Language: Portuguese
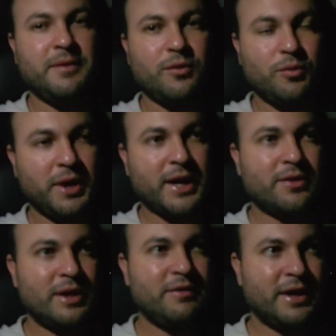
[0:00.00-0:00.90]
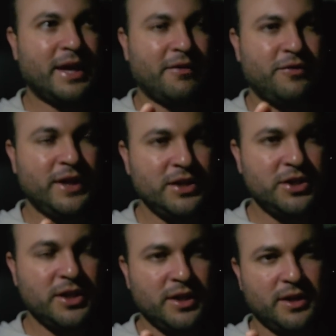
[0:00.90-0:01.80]
o Mercado Livre dá
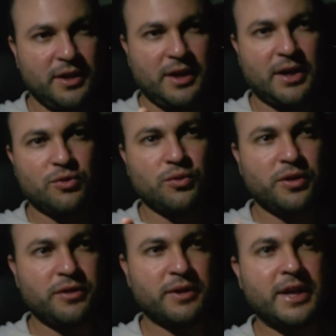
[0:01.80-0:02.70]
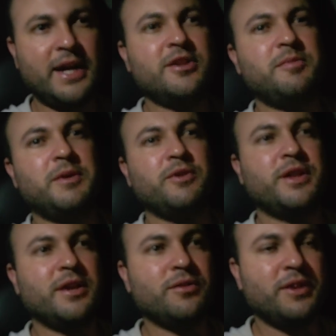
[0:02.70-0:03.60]
20 anúncios grátis para
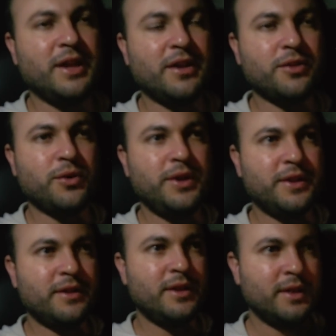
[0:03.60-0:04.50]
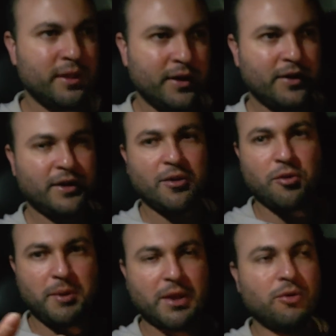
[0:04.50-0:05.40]
você anunciar as coisas, né? Sem
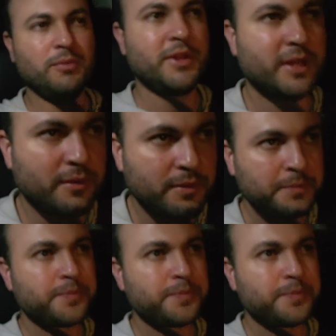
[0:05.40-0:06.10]
cobrar comissão.